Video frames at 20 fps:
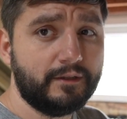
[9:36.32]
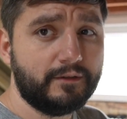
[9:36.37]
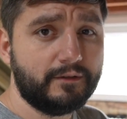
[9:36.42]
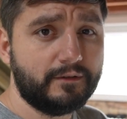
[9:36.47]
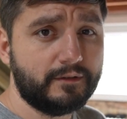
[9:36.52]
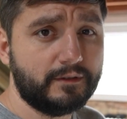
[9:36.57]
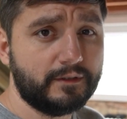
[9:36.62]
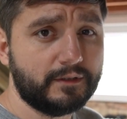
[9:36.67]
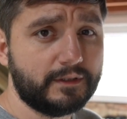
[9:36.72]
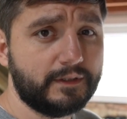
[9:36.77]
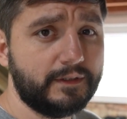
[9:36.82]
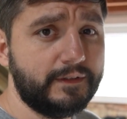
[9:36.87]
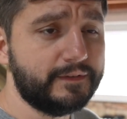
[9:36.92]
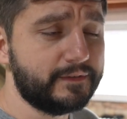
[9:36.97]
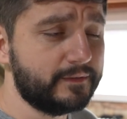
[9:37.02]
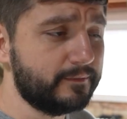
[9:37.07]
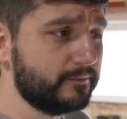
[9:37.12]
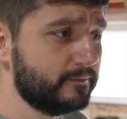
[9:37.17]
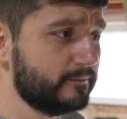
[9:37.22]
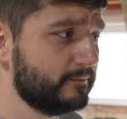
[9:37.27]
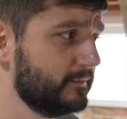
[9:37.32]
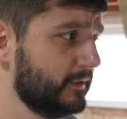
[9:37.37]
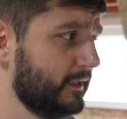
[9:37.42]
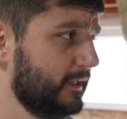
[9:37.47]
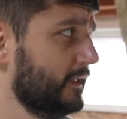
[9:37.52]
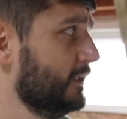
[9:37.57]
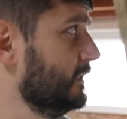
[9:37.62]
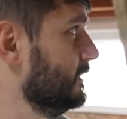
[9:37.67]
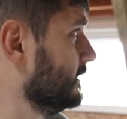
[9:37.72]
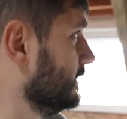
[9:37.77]
Und diesen
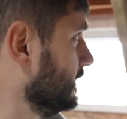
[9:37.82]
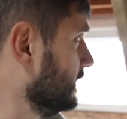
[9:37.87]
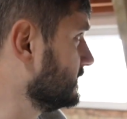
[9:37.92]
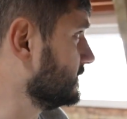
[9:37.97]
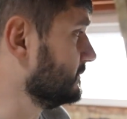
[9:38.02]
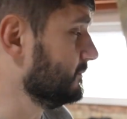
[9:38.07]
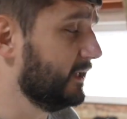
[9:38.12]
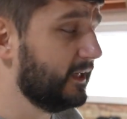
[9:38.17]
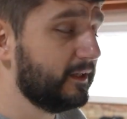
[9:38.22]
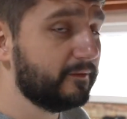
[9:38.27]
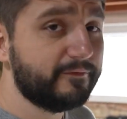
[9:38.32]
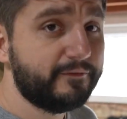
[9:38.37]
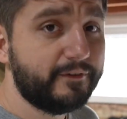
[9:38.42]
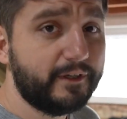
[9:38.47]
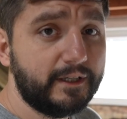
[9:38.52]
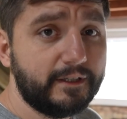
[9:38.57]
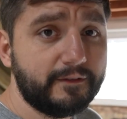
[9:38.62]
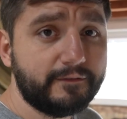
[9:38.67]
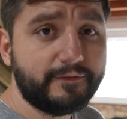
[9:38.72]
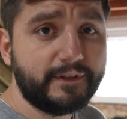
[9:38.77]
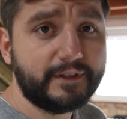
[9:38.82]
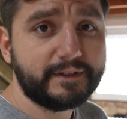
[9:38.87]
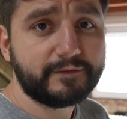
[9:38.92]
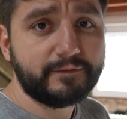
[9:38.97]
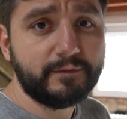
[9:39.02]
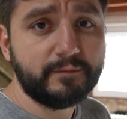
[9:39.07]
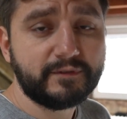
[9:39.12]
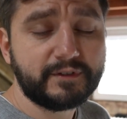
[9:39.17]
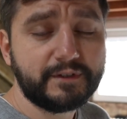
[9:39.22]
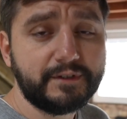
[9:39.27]
jetzt in meinem Fall fast
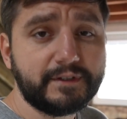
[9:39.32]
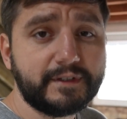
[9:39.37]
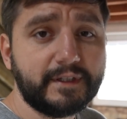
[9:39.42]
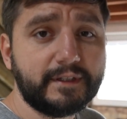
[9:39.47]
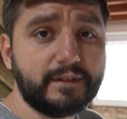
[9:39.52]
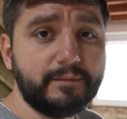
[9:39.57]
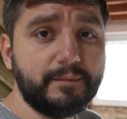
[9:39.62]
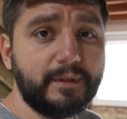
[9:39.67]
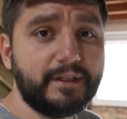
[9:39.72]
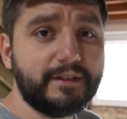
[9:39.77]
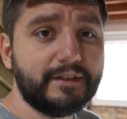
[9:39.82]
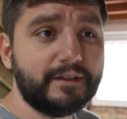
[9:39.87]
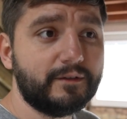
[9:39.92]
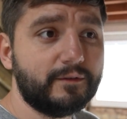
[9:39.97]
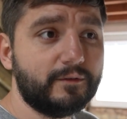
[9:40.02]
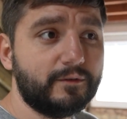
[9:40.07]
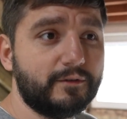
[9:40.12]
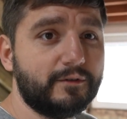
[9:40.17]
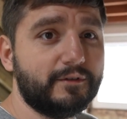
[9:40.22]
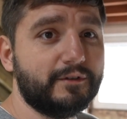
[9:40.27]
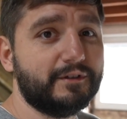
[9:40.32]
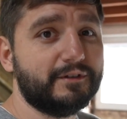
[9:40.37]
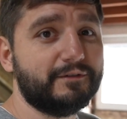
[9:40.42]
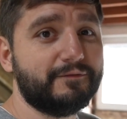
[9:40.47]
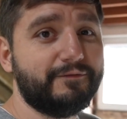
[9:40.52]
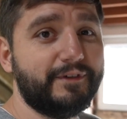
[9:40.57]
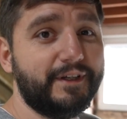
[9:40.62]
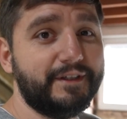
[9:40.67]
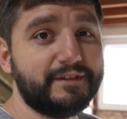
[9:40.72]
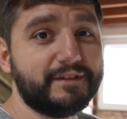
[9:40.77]
50 cm und
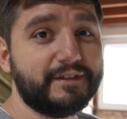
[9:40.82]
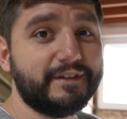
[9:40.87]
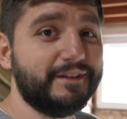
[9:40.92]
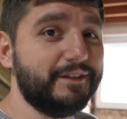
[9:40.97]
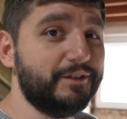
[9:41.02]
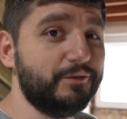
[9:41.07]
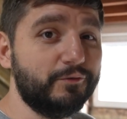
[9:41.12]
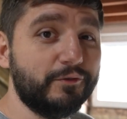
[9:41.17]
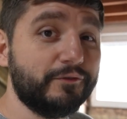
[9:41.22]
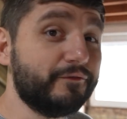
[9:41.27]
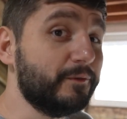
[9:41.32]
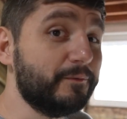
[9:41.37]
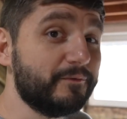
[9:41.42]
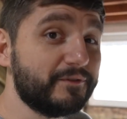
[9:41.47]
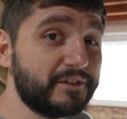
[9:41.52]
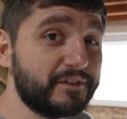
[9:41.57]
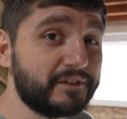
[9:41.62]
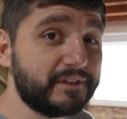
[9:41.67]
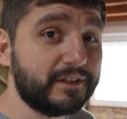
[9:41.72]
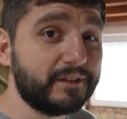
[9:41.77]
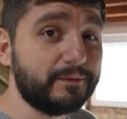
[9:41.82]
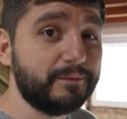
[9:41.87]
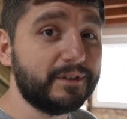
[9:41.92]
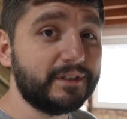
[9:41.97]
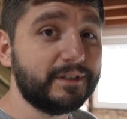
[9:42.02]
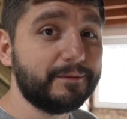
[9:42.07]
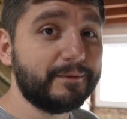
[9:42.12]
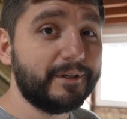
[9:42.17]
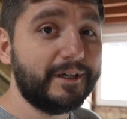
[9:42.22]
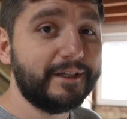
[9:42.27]
Fenster, die nur 50 cm
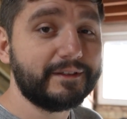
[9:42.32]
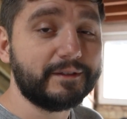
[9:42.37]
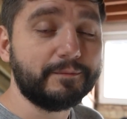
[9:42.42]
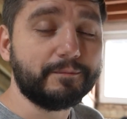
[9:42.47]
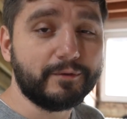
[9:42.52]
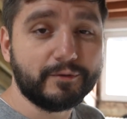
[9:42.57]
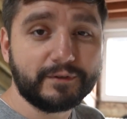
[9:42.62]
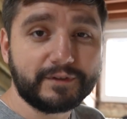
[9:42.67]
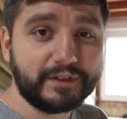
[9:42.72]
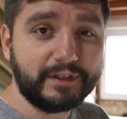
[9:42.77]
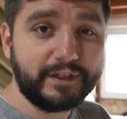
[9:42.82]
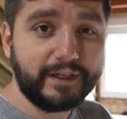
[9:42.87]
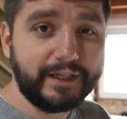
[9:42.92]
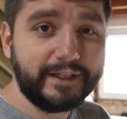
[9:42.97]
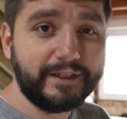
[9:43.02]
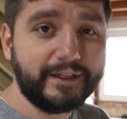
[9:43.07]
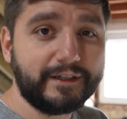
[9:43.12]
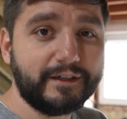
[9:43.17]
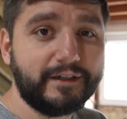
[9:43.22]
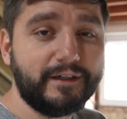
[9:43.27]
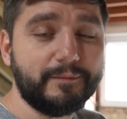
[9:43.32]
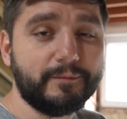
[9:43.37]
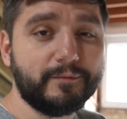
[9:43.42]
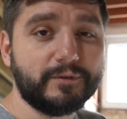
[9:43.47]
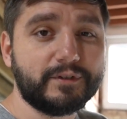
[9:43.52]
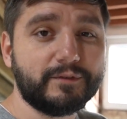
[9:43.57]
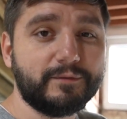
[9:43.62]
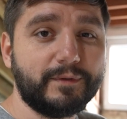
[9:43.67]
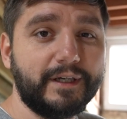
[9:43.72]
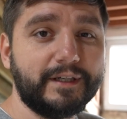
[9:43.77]
breit sind, plus den Eindeckrahmen
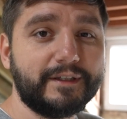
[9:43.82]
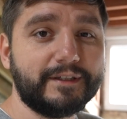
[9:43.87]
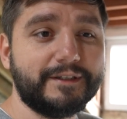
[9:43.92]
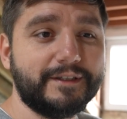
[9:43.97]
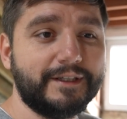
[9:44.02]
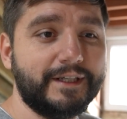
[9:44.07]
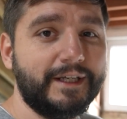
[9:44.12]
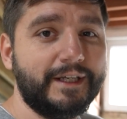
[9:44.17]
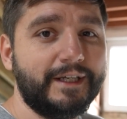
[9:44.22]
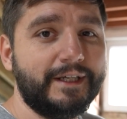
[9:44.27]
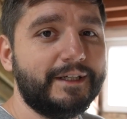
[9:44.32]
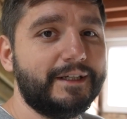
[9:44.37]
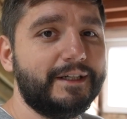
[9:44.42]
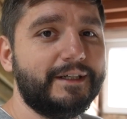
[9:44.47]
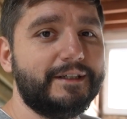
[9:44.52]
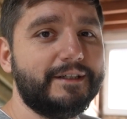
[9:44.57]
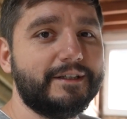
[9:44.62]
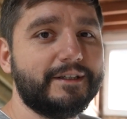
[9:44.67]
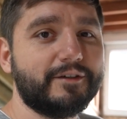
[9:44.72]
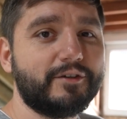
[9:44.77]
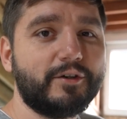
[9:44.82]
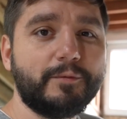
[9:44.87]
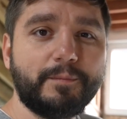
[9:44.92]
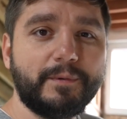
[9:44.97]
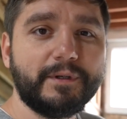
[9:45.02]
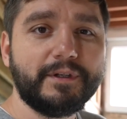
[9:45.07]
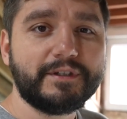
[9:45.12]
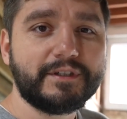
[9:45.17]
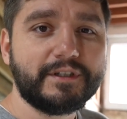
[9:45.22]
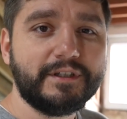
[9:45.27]
und so weiter, äh, da kommt
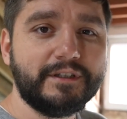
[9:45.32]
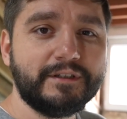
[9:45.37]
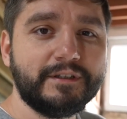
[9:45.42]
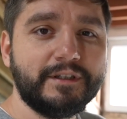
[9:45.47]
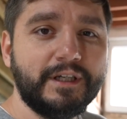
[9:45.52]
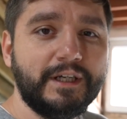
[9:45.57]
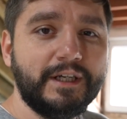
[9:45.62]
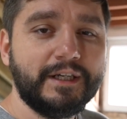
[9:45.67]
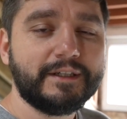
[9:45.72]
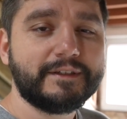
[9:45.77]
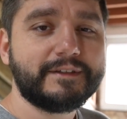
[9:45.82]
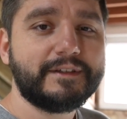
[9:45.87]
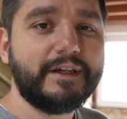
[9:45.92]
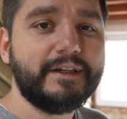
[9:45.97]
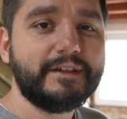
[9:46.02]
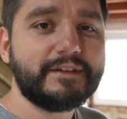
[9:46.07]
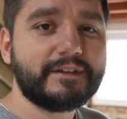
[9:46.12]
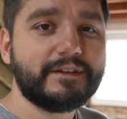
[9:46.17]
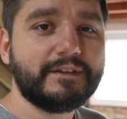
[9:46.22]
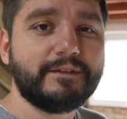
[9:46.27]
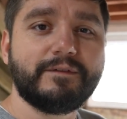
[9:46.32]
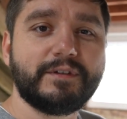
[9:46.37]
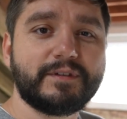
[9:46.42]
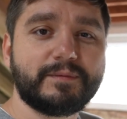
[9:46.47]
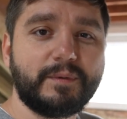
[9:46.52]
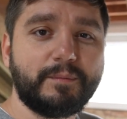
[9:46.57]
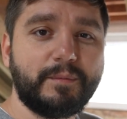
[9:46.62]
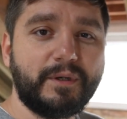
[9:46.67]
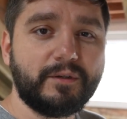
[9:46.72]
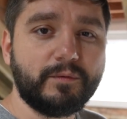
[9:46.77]
man nicht hin. Das heißt, was
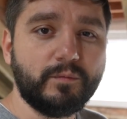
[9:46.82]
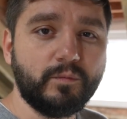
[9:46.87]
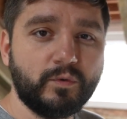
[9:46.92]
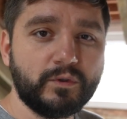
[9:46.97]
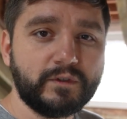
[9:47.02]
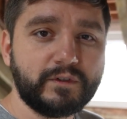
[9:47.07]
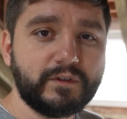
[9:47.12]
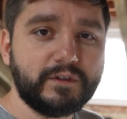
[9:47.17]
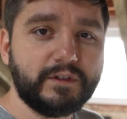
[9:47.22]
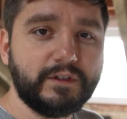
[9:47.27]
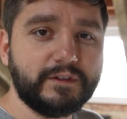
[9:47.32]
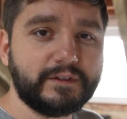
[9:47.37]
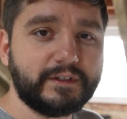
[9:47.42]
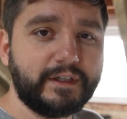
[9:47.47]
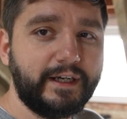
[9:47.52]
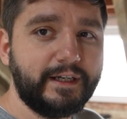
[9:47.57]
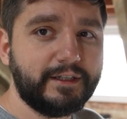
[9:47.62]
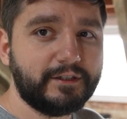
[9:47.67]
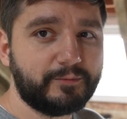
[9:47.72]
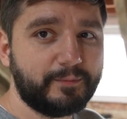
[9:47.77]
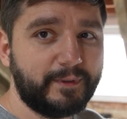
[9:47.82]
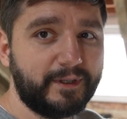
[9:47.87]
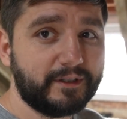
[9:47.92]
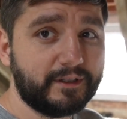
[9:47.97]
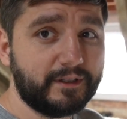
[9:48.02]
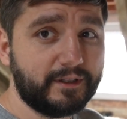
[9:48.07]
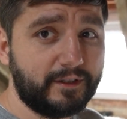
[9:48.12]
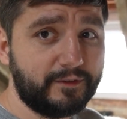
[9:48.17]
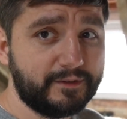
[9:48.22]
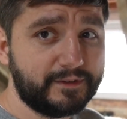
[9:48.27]
man machen muss, ist
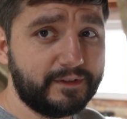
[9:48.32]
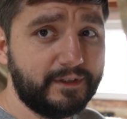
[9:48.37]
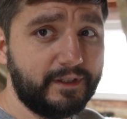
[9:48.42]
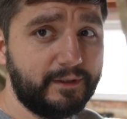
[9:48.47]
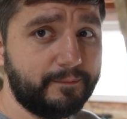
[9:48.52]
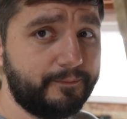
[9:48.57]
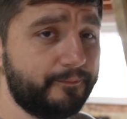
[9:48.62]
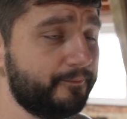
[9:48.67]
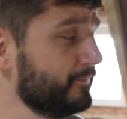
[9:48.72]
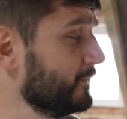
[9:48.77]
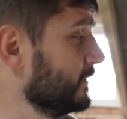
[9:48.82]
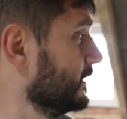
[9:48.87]
einsparen rausnehmen.